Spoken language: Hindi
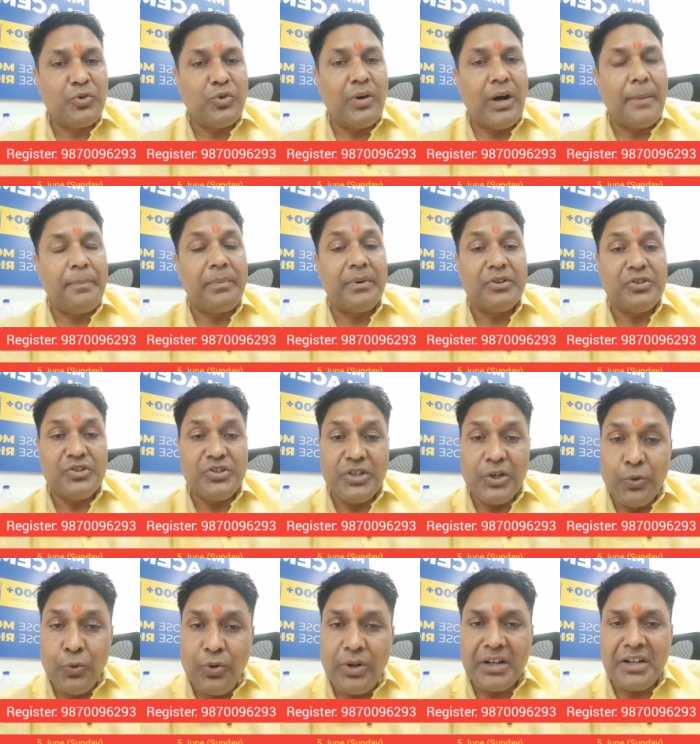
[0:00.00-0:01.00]
को आप
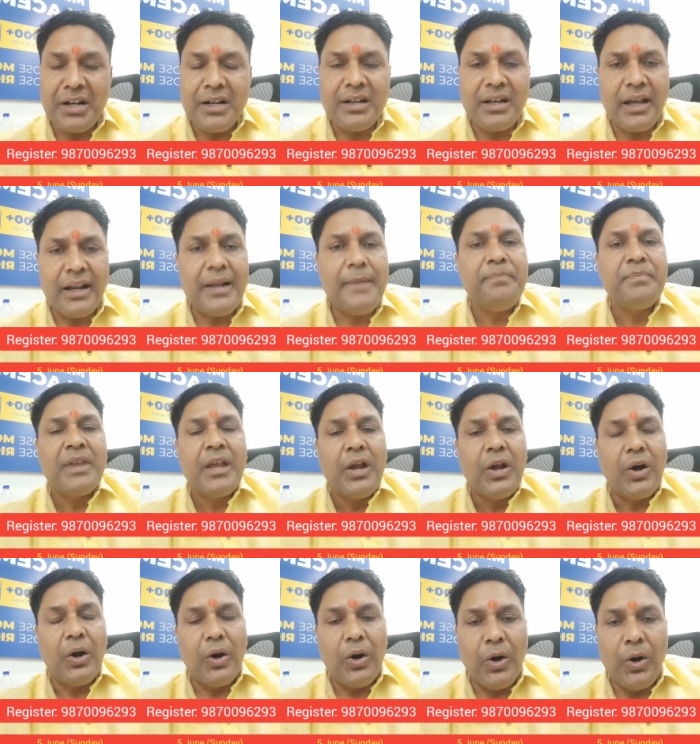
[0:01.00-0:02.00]
ज़रूर अटेंड करें
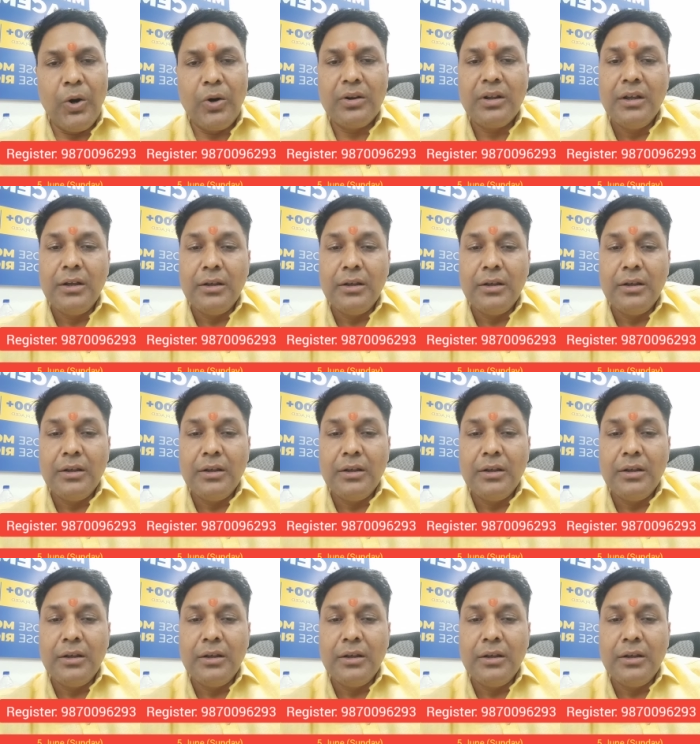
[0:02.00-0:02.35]
और